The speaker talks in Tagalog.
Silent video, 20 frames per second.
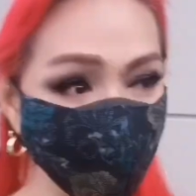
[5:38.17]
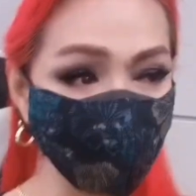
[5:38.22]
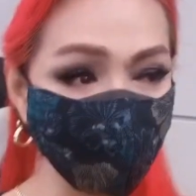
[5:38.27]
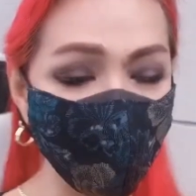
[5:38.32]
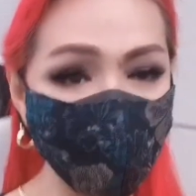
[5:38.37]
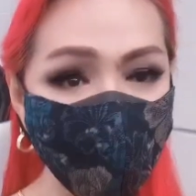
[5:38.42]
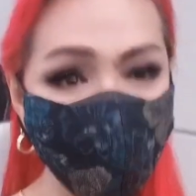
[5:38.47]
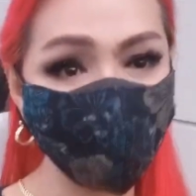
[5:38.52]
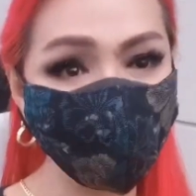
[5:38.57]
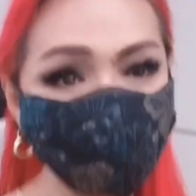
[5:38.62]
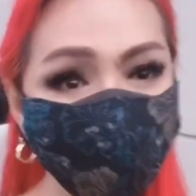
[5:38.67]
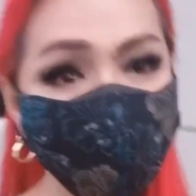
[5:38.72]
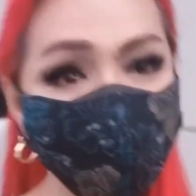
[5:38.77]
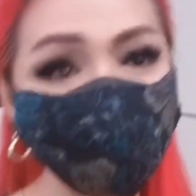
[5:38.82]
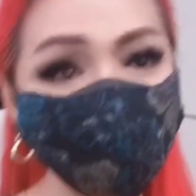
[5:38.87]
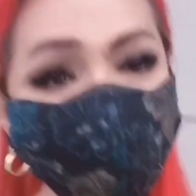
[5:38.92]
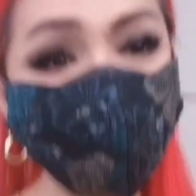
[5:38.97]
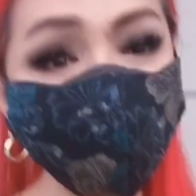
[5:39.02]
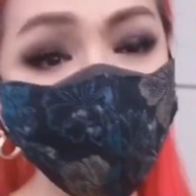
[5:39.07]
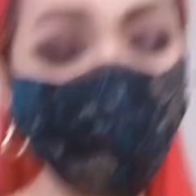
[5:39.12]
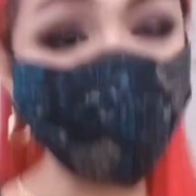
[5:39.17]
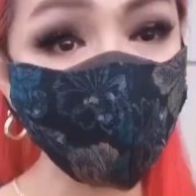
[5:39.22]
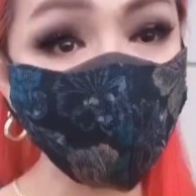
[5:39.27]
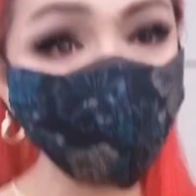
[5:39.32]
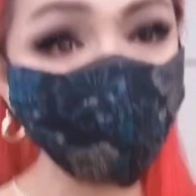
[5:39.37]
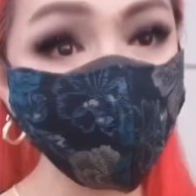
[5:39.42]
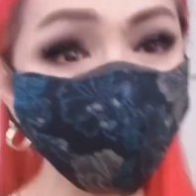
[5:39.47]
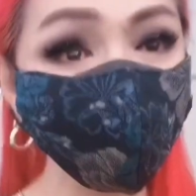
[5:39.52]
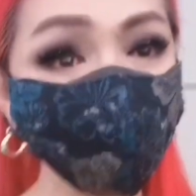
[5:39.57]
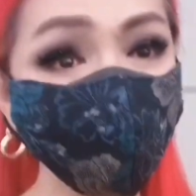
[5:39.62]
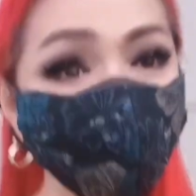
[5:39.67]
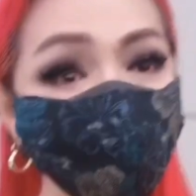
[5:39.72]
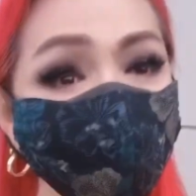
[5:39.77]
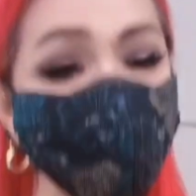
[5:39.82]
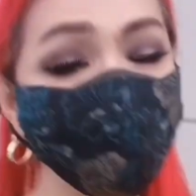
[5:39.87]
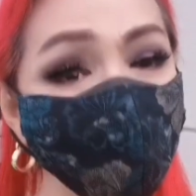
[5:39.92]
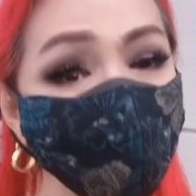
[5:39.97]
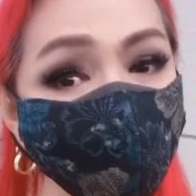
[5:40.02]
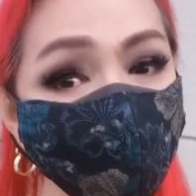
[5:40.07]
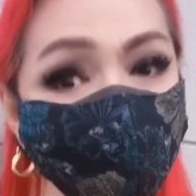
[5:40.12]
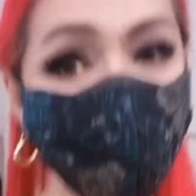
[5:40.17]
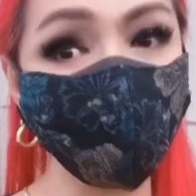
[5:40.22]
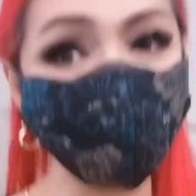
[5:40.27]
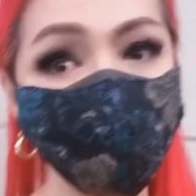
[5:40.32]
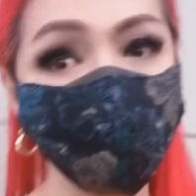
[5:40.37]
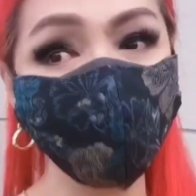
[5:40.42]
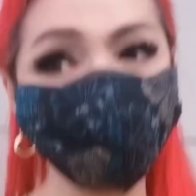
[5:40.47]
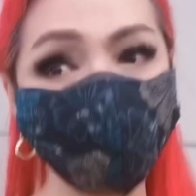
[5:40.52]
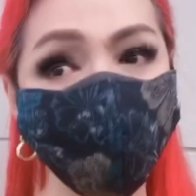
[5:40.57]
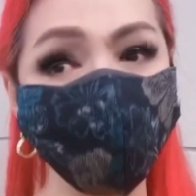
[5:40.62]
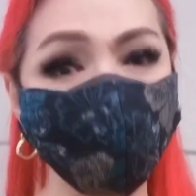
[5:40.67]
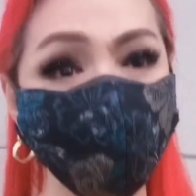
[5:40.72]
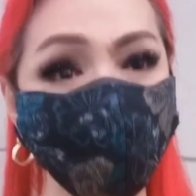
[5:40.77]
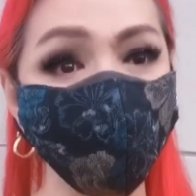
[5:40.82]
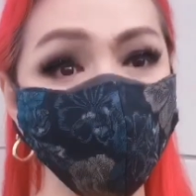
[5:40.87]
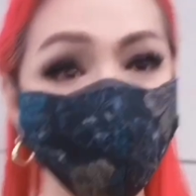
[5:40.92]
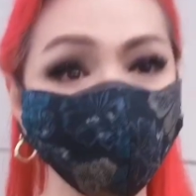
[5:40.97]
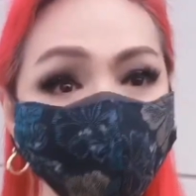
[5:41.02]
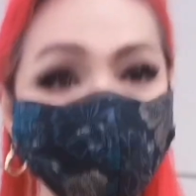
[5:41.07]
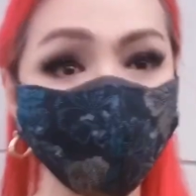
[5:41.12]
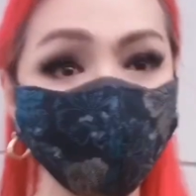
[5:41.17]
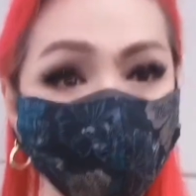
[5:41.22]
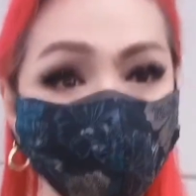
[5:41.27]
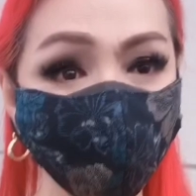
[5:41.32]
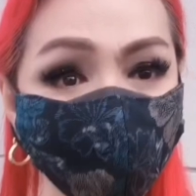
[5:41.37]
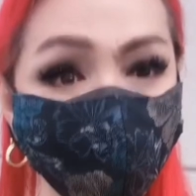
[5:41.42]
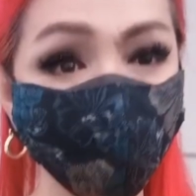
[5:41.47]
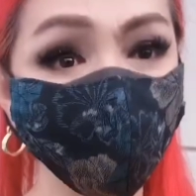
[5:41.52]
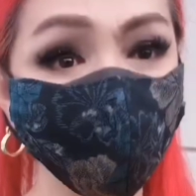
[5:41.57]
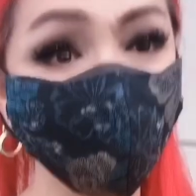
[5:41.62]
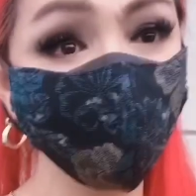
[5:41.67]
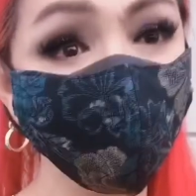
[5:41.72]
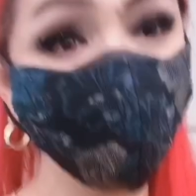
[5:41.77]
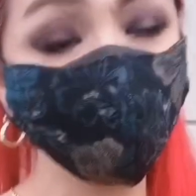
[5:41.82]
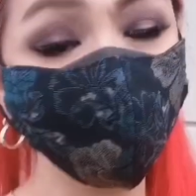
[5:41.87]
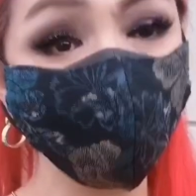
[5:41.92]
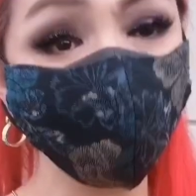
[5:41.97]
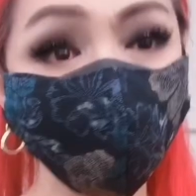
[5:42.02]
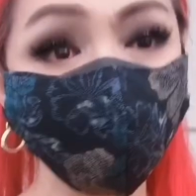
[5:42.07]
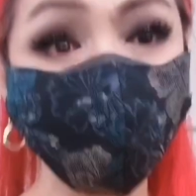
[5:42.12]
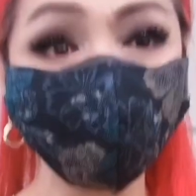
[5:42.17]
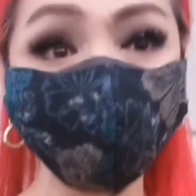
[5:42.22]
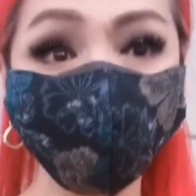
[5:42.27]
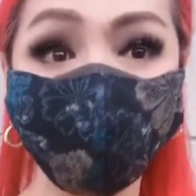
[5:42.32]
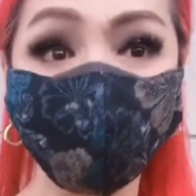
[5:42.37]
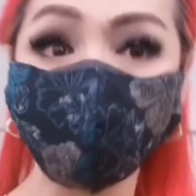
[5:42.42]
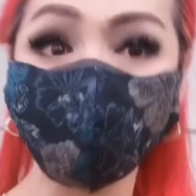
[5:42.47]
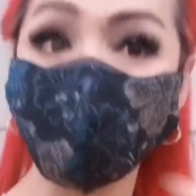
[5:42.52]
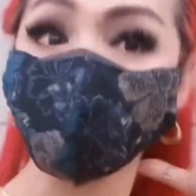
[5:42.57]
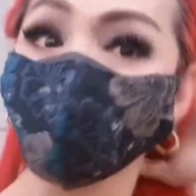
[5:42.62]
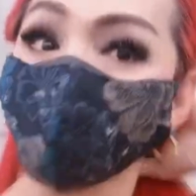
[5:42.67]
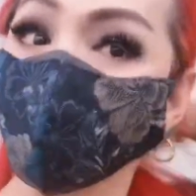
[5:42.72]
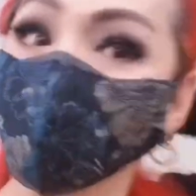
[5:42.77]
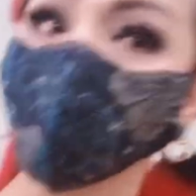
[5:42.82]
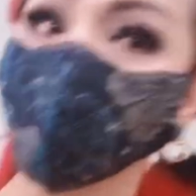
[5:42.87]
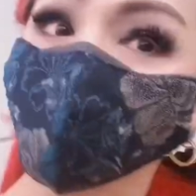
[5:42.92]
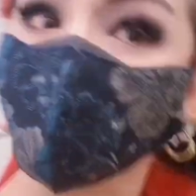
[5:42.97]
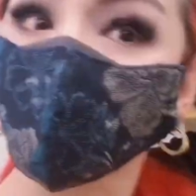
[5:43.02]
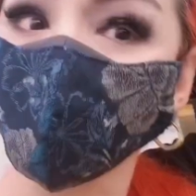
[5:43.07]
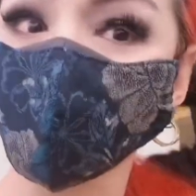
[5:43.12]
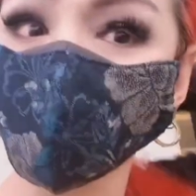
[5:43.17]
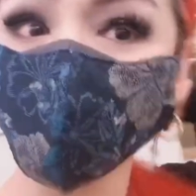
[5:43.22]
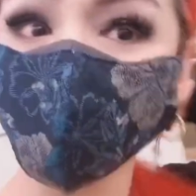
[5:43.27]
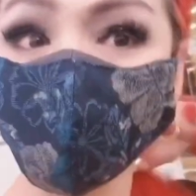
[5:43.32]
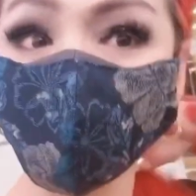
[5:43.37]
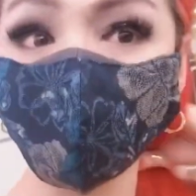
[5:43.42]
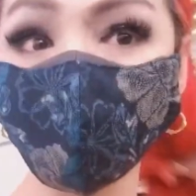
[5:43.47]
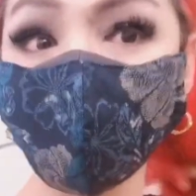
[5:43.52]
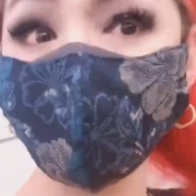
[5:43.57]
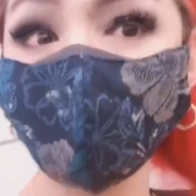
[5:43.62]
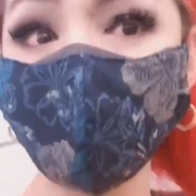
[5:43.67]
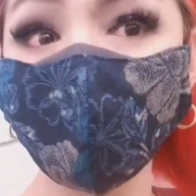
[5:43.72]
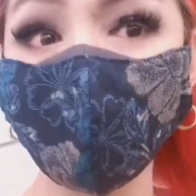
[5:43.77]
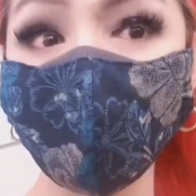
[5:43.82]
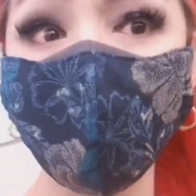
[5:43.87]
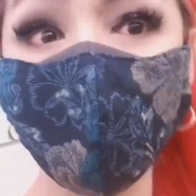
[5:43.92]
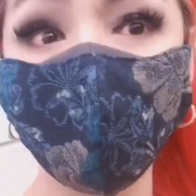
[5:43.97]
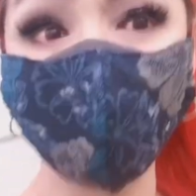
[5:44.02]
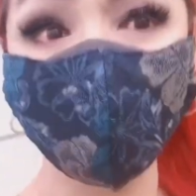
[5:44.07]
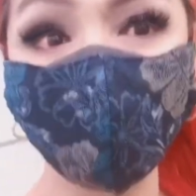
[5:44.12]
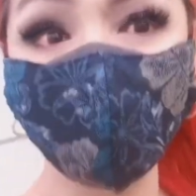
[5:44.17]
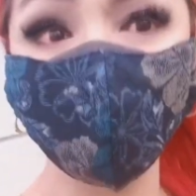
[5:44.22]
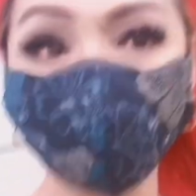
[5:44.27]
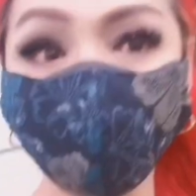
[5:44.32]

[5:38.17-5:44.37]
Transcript: guys sana sana may mapulot kayong may mapulot kayong aral dito